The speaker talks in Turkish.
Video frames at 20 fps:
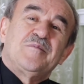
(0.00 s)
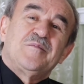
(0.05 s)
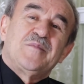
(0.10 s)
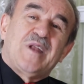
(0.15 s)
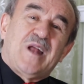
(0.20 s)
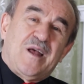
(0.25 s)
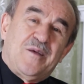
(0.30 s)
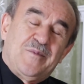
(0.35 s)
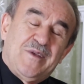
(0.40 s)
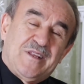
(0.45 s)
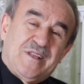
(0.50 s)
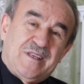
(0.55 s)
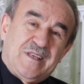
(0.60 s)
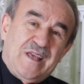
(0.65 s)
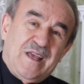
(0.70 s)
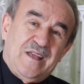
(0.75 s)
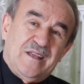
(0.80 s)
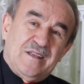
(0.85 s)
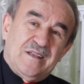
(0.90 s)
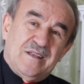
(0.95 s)
bir
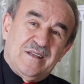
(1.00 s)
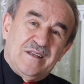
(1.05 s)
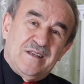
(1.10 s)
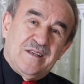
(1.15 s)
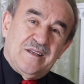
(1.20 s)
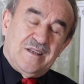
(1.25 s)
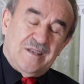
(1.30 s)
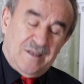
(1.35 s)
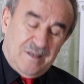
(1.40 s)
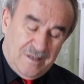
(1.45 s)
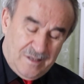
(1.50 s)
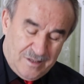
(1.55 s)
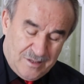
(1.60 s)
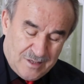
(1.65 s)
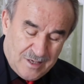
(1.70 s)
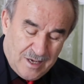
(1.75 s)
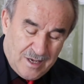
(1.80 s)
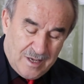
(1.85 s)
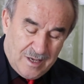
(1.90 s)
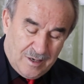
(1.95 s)
rahmetike
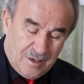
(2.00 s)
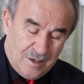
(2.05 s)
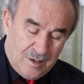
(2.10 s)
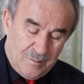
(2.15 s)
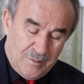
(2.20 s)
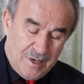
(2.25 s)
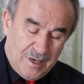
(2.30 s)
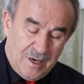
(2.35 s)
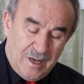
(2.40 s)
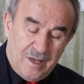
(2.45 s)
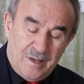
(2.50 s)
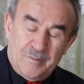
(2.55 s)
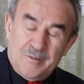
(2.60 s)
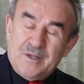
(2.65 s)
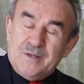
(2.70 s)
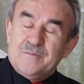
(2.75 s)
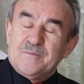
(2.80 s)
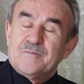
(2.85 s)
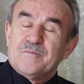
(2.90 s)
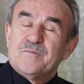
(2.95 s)
ya erhamer
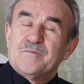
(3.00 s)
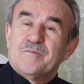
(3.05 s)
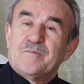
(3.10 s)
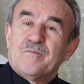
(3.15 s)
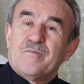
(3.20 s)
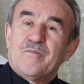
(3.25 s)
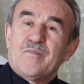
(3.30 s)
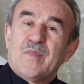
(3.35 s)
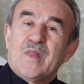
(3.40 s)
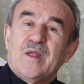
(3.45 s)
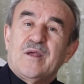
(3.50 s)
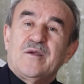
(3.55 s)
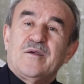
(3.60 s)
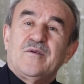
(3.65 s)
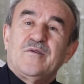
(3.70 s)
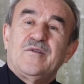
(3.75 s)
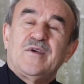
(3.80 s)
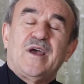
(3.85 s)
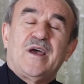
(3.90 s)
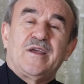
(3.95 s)
rahimin
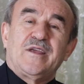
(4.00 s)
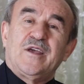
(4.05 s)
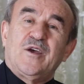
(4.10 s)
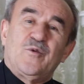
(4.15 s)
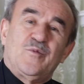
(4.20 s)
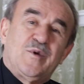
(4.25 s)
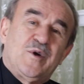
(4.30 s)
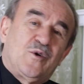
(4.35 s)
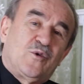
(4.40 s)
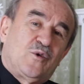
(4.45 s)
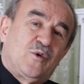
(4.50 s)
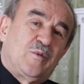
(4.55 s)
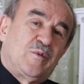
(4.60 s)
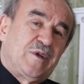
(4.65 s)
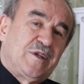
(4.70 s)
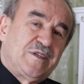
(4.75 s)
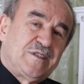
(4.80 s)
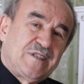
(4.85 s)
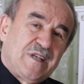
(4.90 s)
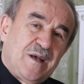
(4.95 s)
veya yevme
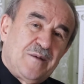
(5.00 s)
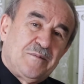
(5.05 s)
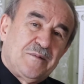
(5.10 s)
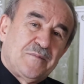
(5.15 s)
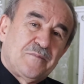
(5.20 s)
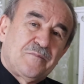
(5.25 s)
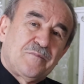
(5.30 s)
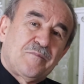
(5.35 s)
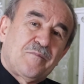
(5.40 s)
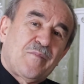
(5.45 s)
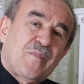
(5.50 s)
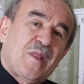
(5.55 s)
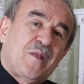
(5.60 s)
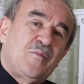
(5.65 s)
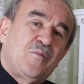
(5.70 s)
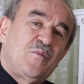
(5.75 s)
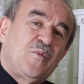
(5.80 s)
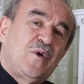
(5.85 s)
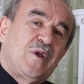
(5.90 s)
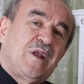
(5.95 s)
okuma hesap
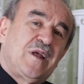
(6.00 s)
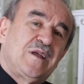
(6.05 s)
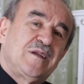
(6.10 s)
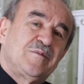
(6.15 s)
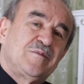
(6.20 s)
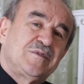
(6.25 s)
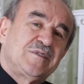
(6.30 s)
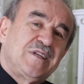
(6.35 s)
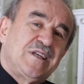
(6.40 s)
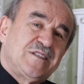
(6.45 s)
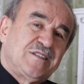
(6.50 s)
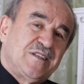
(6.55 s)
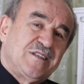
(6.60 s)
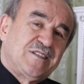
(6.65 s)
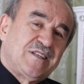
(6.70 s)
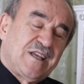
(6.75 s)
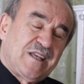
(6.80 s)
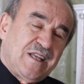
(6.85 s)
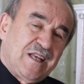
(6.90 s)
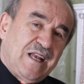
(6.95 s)
böyle çeşitli
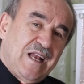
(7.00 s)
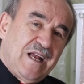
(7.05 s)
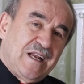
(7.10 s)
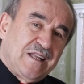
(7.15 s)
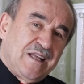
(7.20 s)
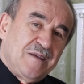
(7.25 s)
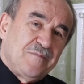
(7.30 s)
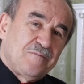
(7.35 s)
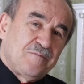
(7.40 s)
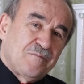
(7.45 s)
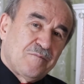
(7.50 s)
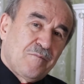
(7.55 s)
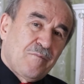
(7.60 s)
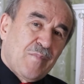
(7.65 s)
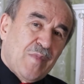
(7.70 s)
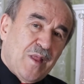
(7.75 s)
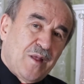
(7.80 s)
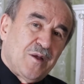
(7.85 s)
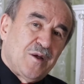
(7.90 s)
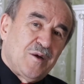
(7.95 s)
şekillerde
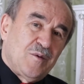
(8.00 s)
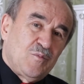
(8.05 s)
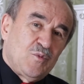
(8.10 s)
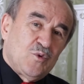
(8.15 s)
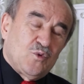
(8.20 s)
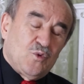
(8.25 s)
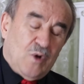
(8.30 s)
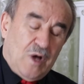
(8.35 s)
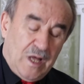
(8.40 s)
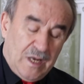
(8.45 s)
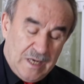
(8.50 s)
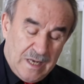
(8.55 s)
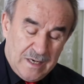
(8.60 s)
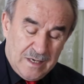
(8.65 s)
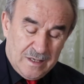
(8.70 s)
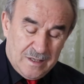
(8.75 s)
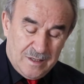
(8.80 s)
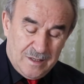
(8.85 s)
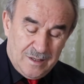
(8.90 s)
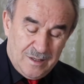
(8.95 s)
bu dualar
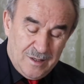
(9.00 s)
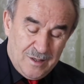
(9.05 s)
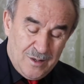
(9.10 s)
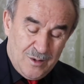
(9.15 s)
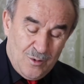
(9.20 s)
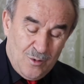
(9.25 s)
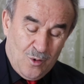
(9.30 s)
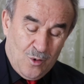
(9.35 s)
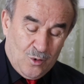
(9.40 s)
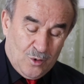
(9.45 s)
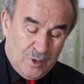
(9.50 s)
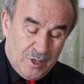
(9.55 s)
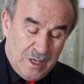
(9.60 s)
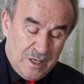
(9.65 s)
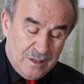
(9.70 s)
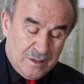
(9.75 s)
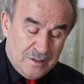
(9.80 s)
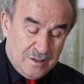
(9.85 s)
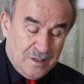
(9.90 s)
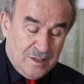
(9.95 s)

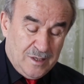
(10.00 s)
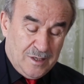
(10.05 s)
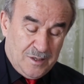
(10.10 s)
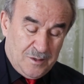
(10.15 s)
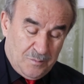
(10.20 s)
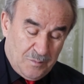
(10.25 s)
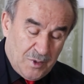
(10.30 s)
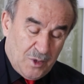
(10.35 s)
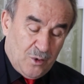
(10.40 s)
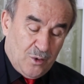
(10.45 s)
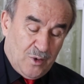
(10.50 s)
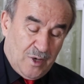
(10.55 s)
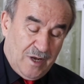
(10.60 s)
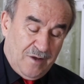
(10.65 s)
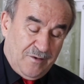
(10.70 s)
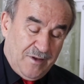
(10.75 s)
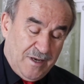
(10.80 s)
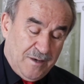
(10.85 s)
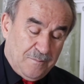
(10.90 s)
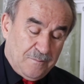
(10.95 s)
okuna biliyor
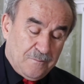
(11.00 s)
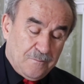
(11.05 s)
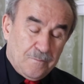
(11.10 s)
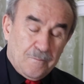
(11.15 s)
efendim.